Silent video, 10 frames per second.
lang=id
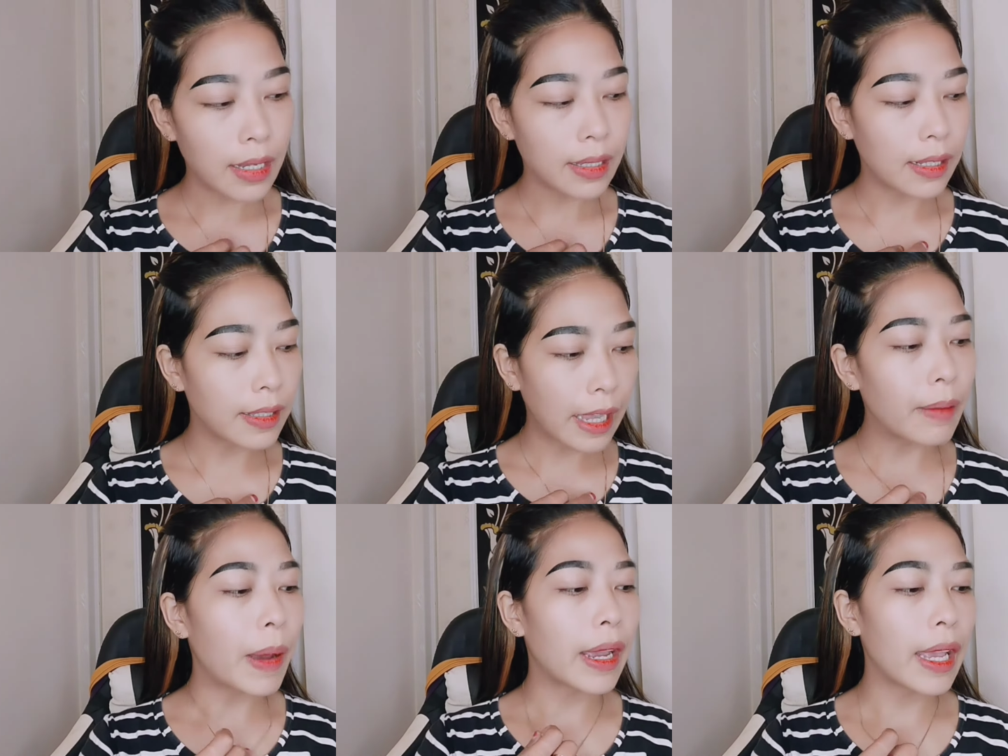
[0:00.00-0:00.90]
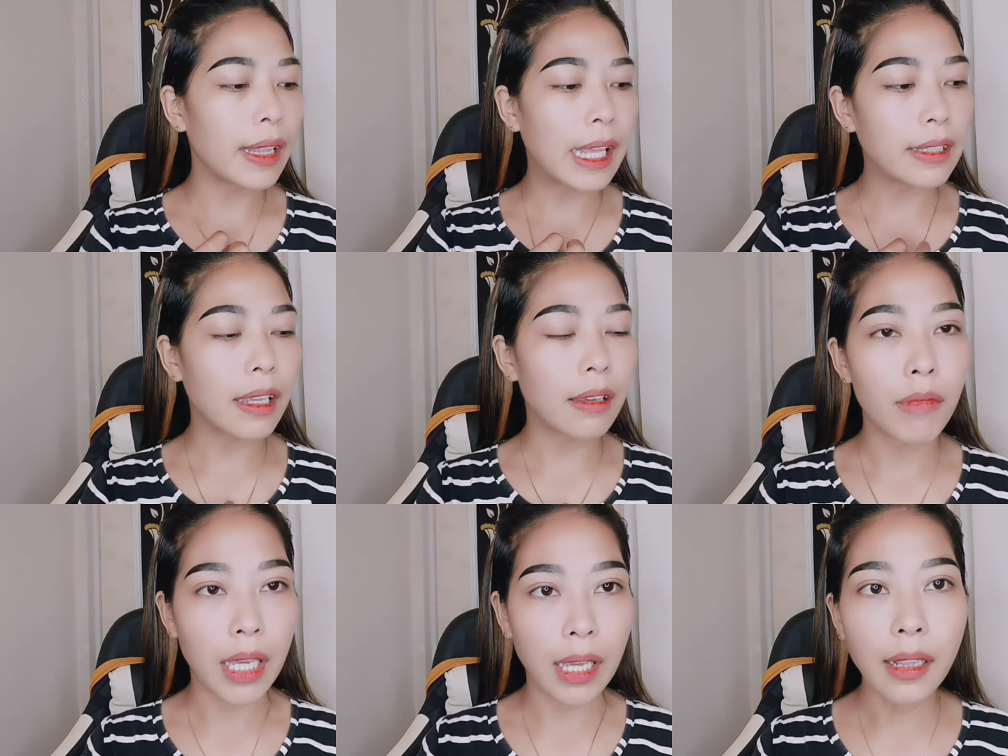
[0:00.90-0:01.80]
selesai pakai cleansing
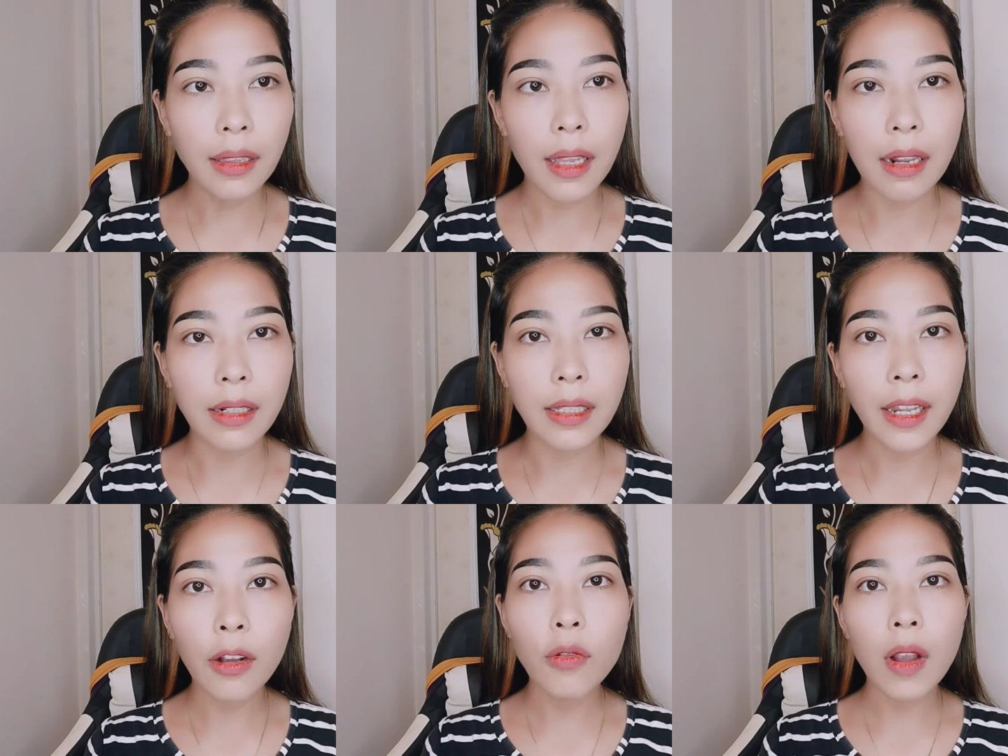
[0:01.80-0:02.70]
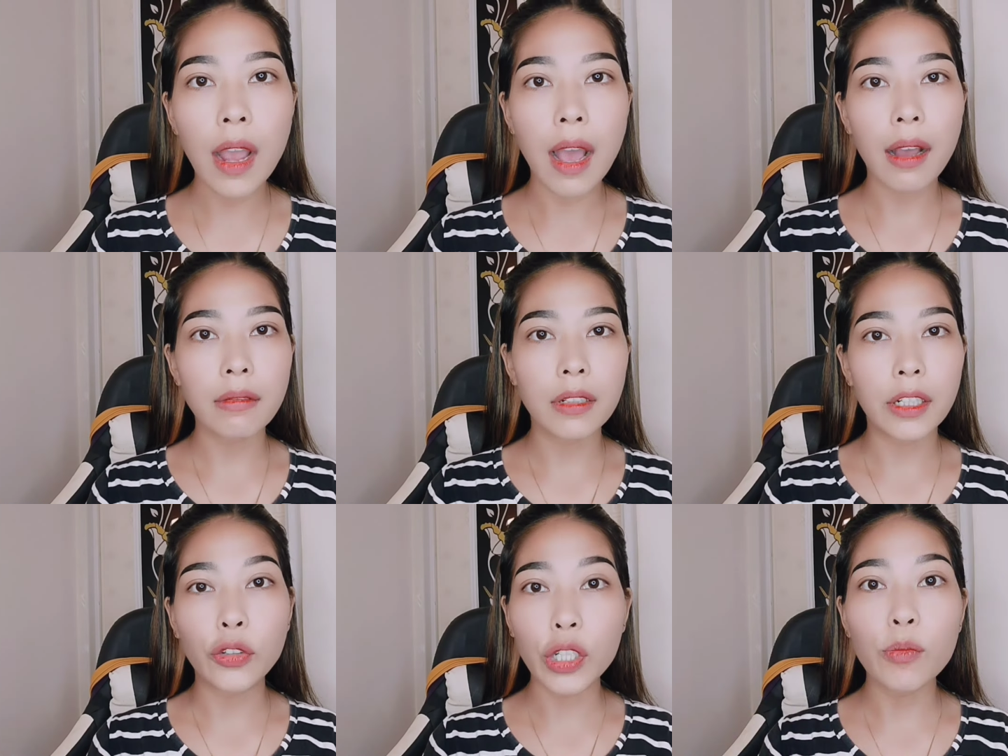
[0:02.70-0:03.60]
meal dan di sini aku nggak e,
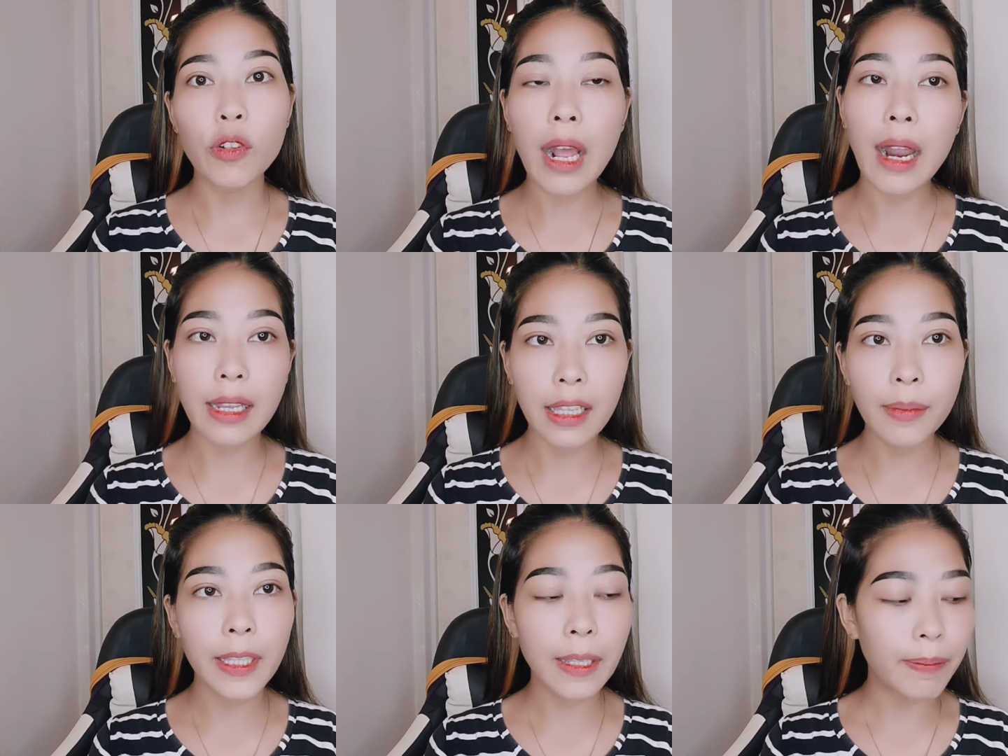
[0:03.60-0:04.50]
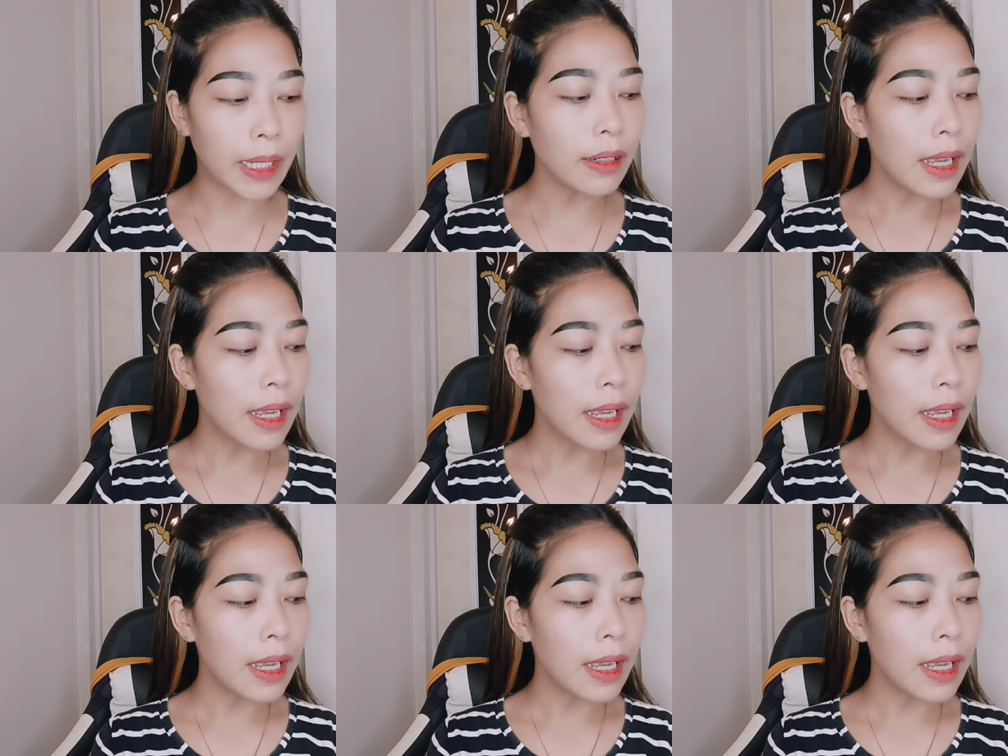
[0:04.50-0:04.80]
cuci muka lagi teman-teman